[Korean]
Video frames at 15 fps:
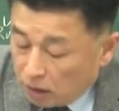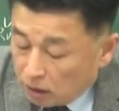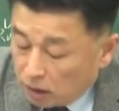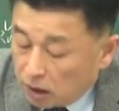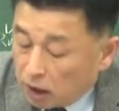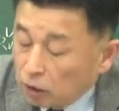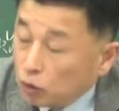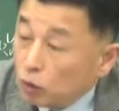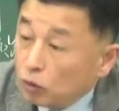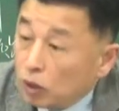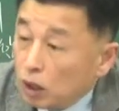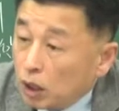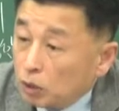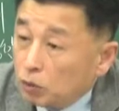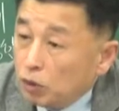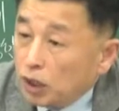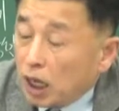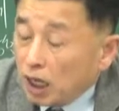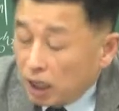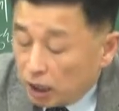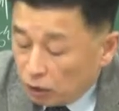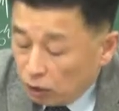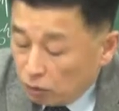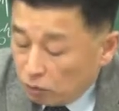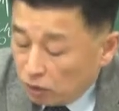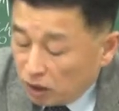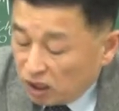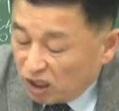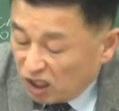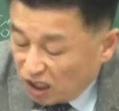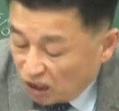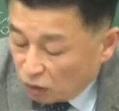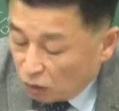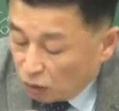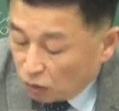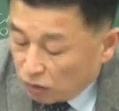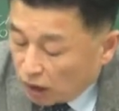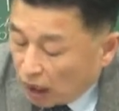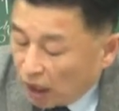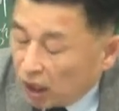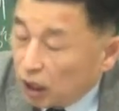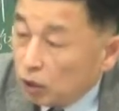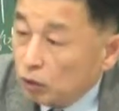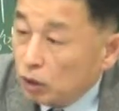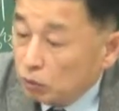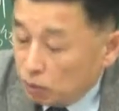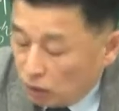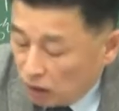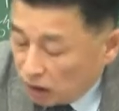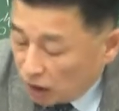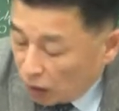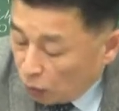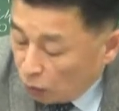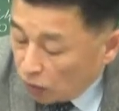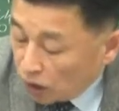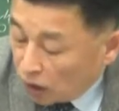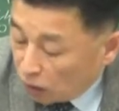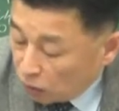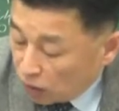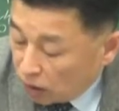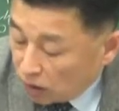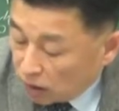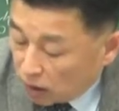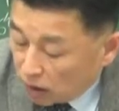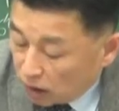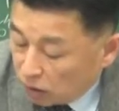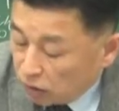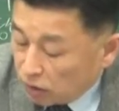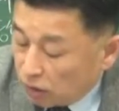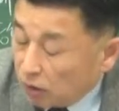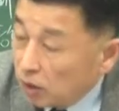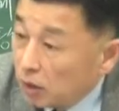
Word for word: 지렛대과가 있고 양가로 1번이 의고 이 양가로 2번이 내용이라고 돼 있잖아요. 그죠?